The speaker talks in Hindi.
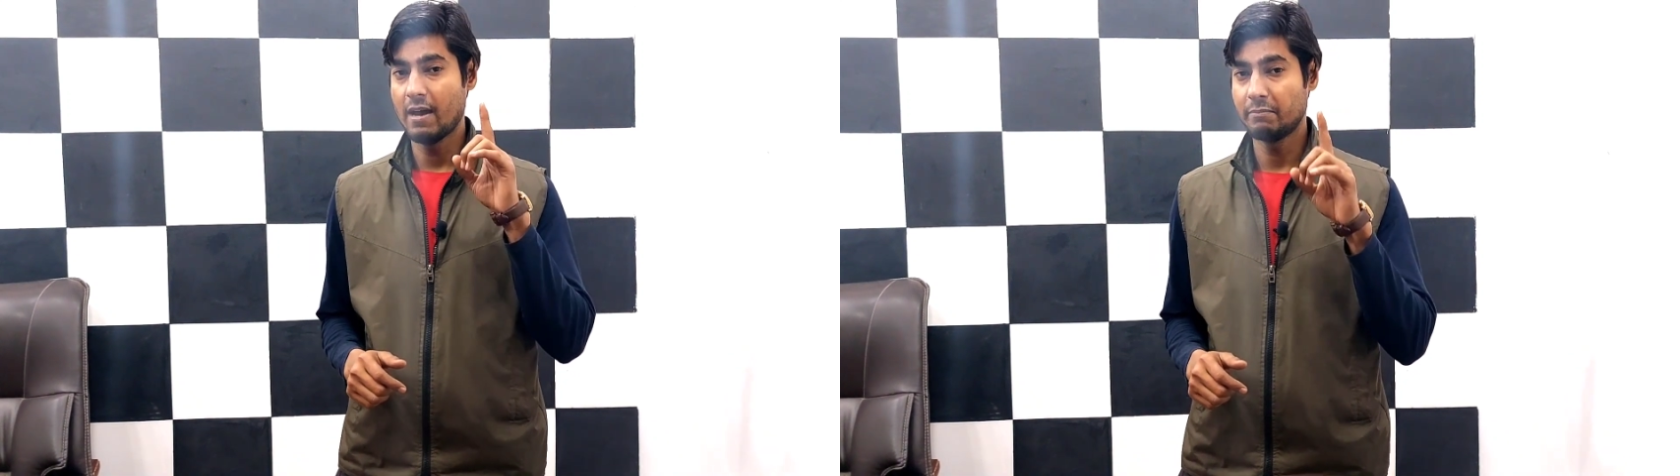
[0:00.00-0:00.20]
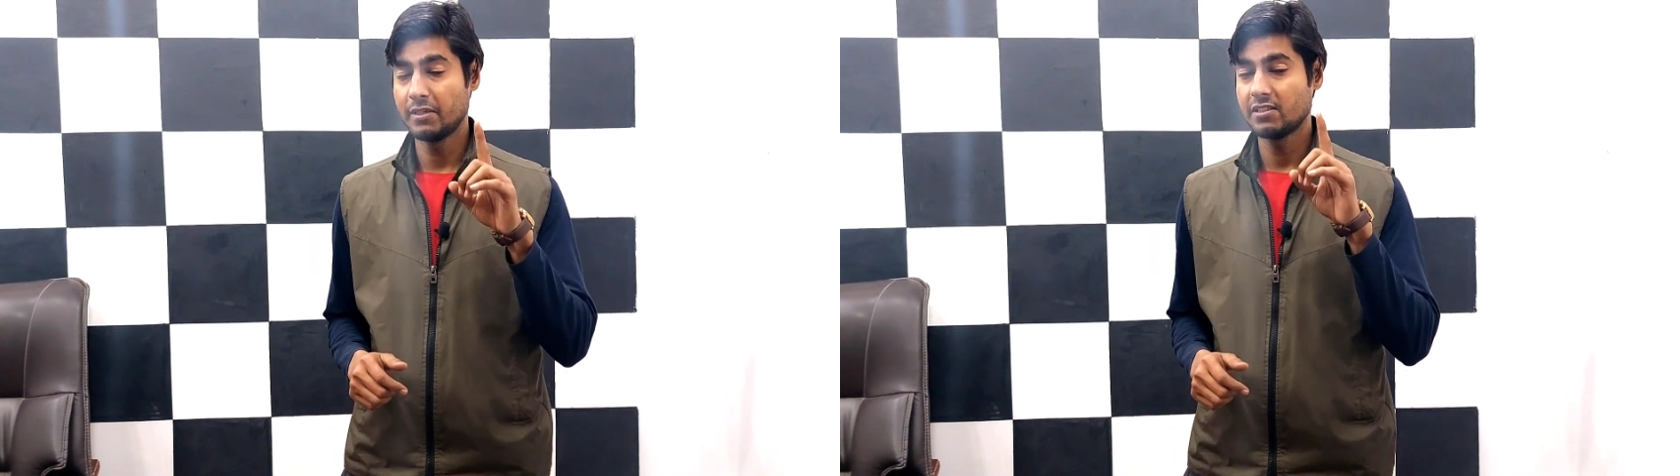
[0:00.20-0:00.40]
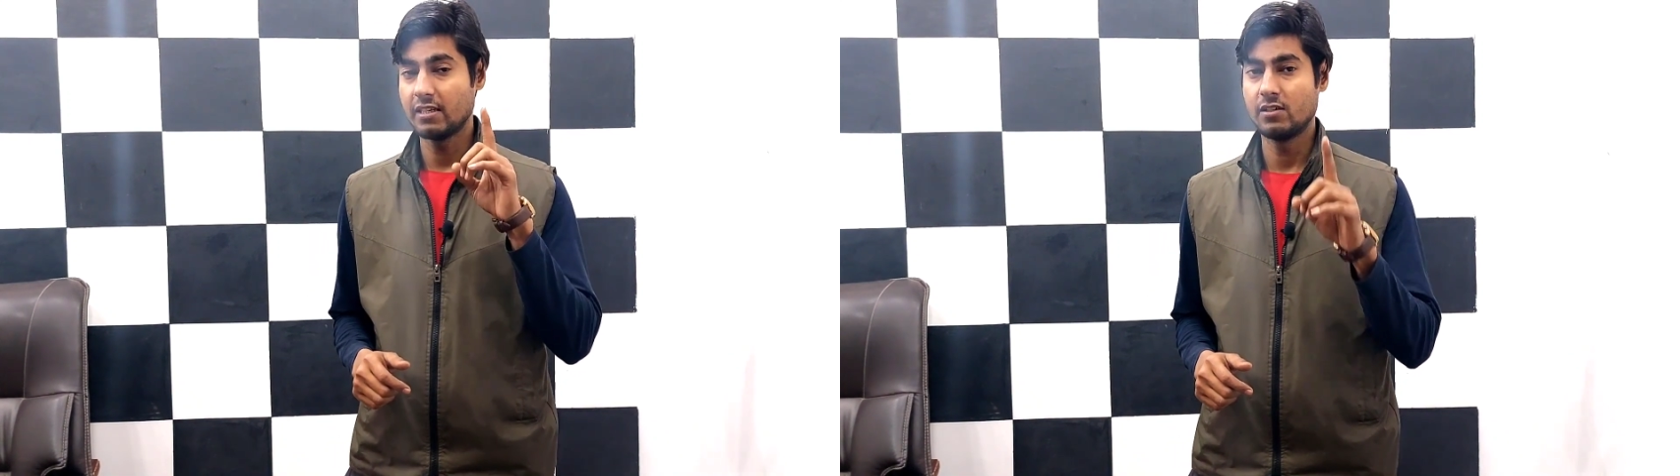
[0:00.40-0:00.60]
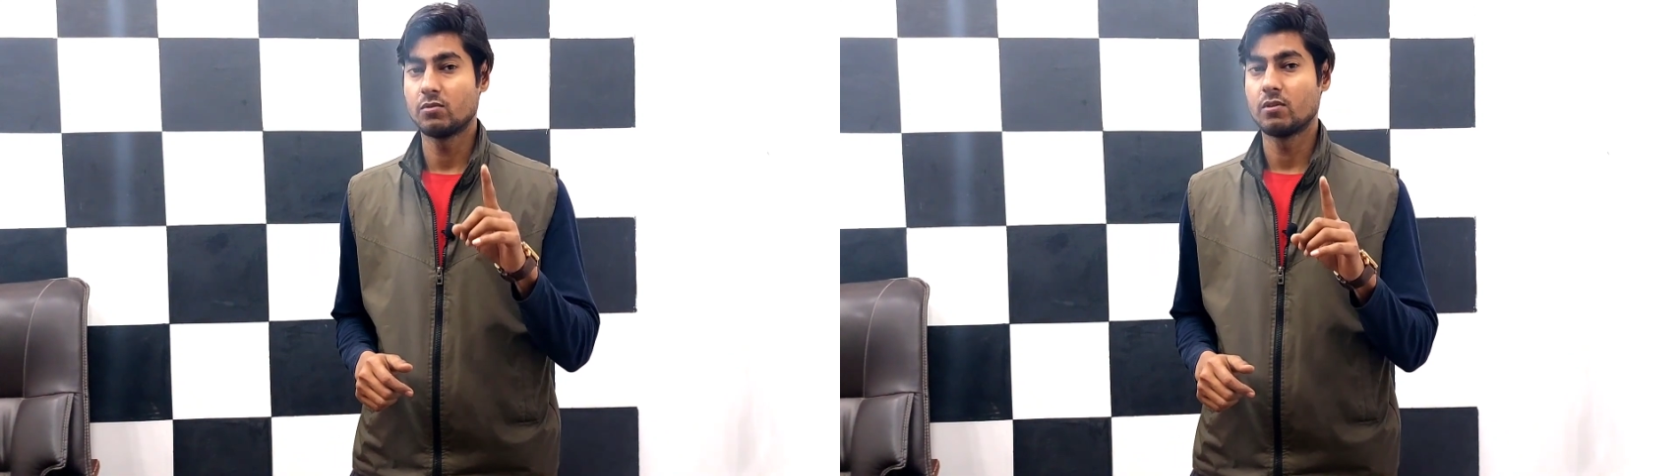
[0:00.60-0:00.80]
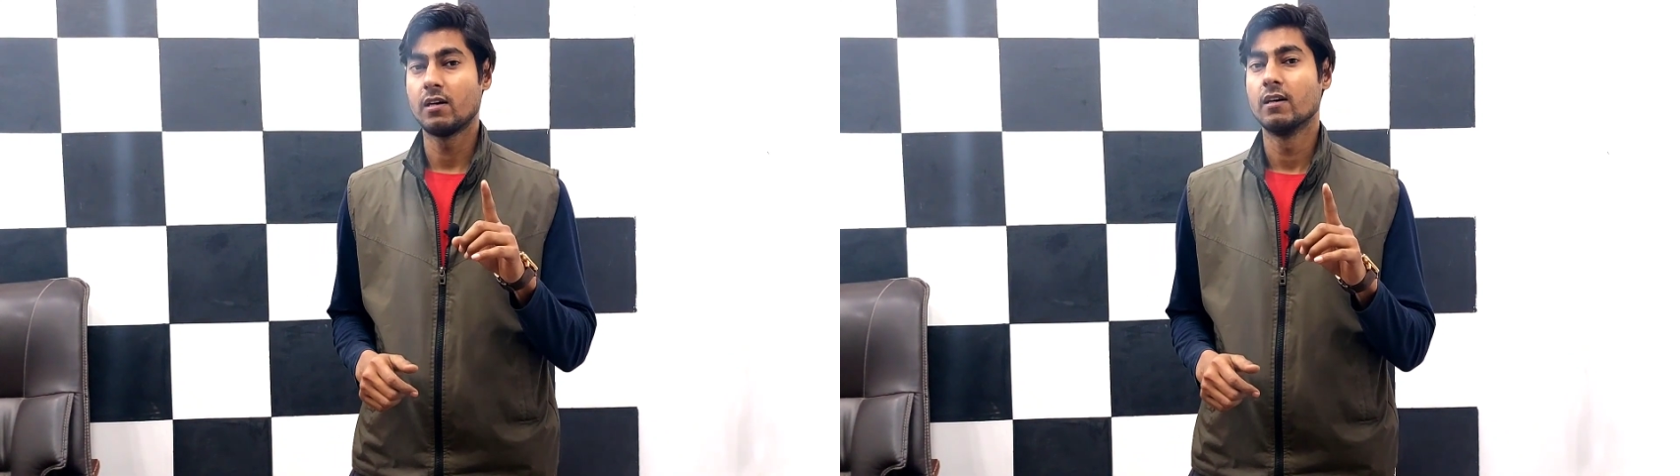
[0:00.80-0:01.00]
आपने सही
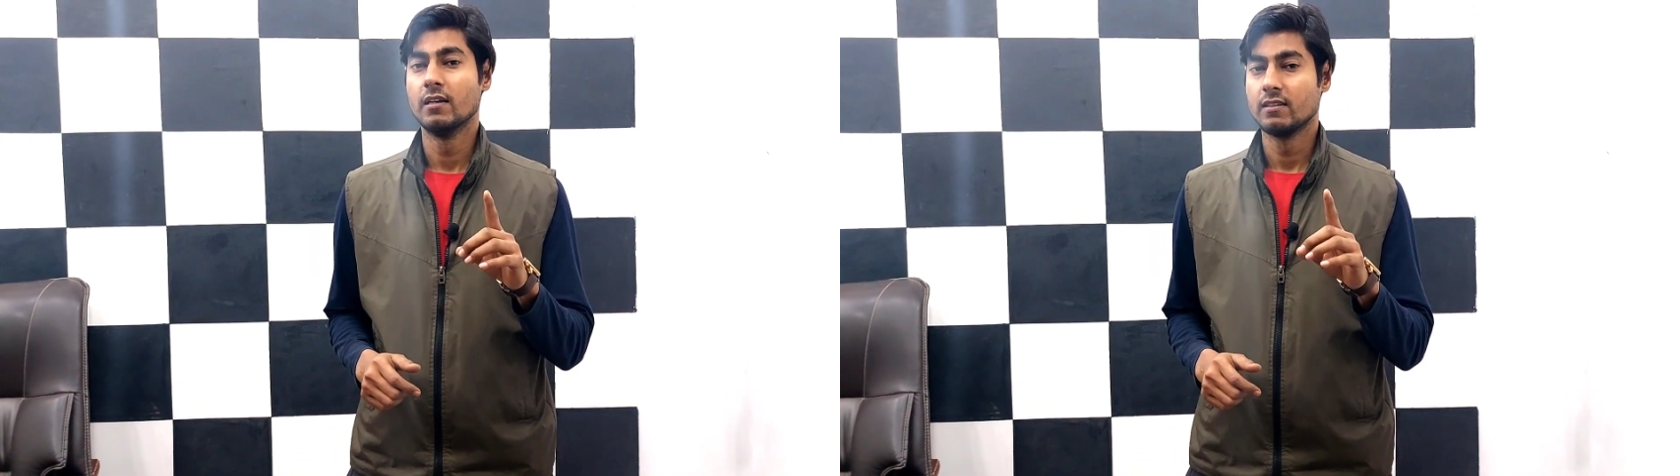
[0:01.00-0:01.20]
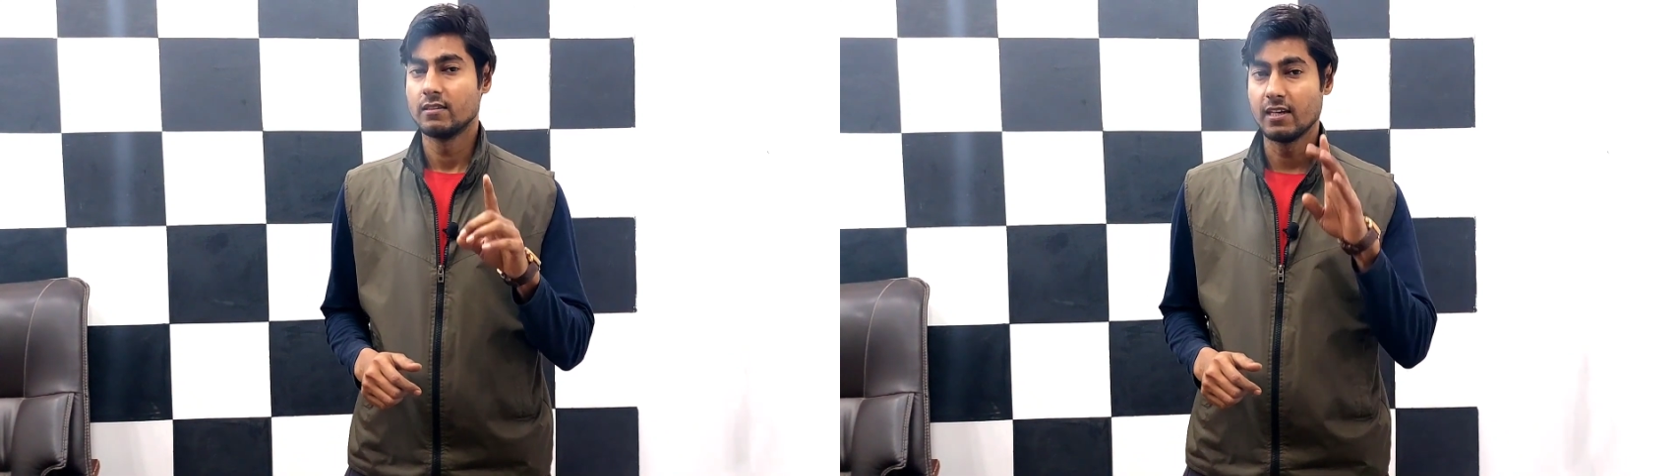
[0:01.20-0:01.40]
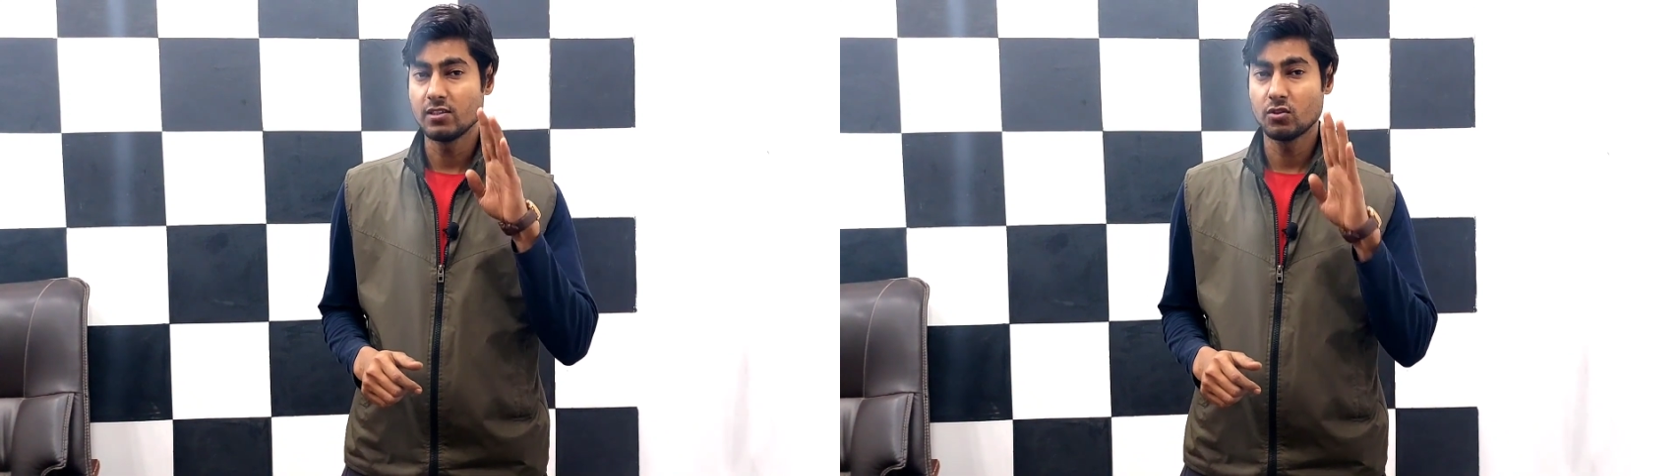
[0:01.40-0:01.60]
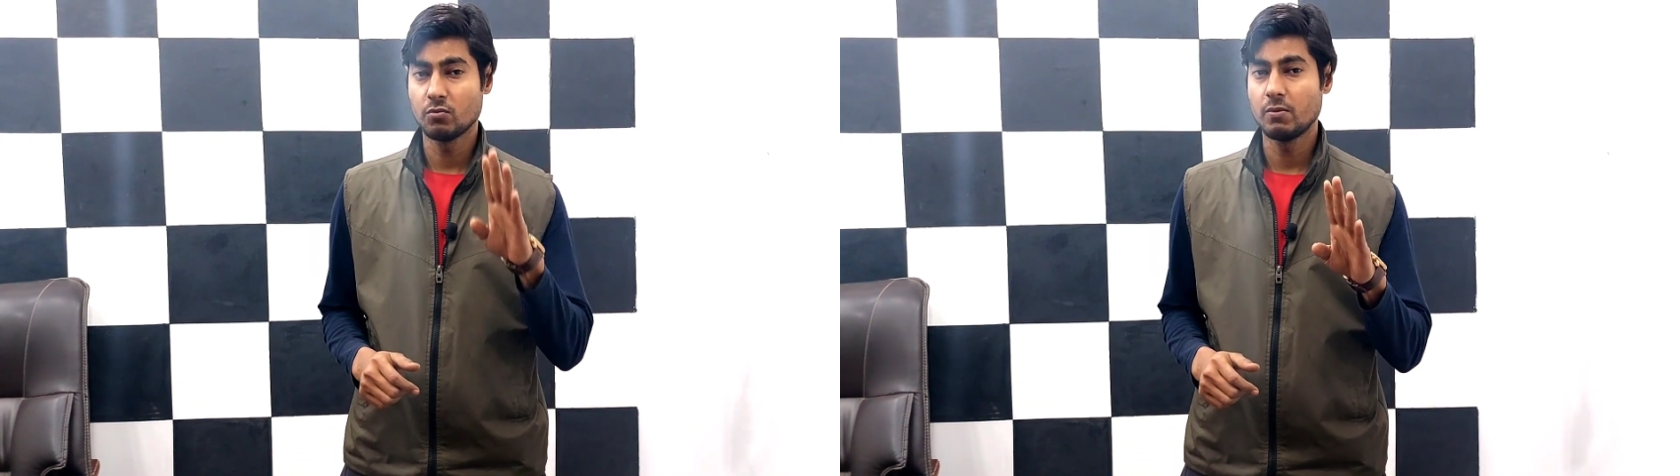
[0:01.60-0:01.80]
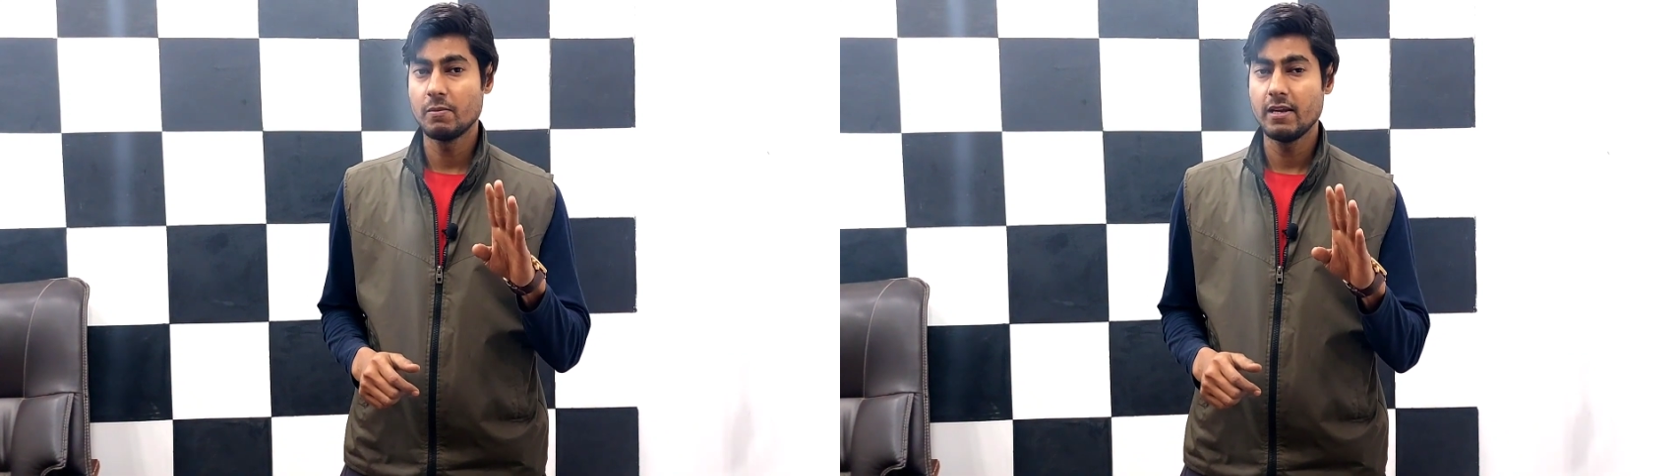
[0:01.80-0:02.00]
सुना दस
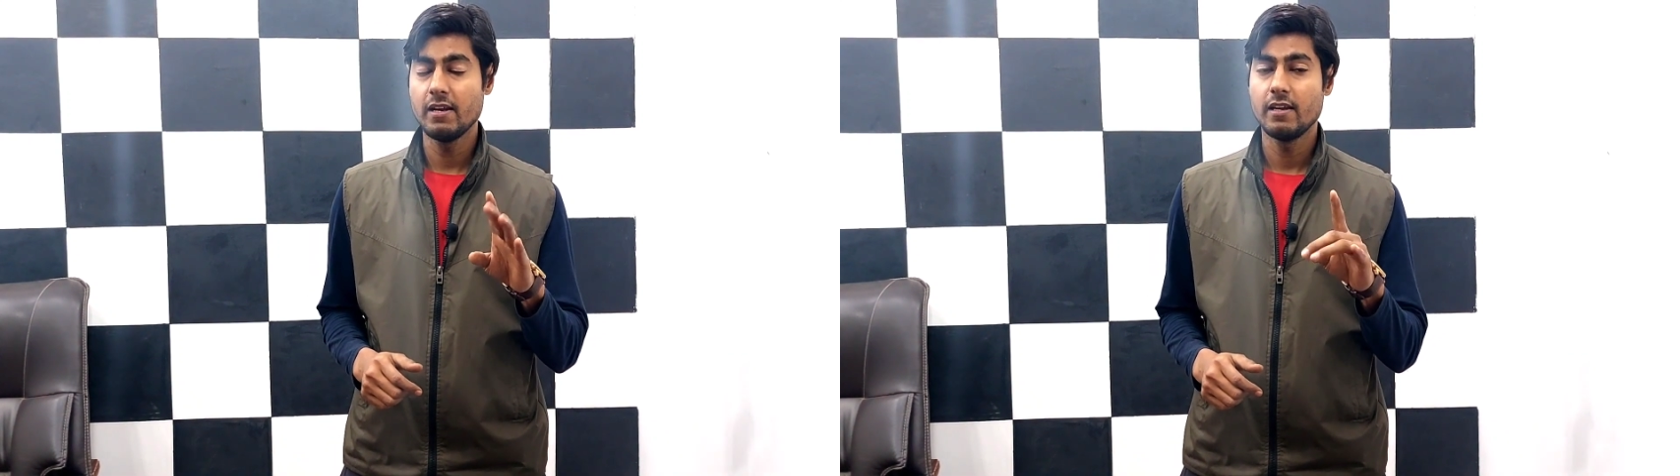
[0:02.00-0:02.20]
रुपये में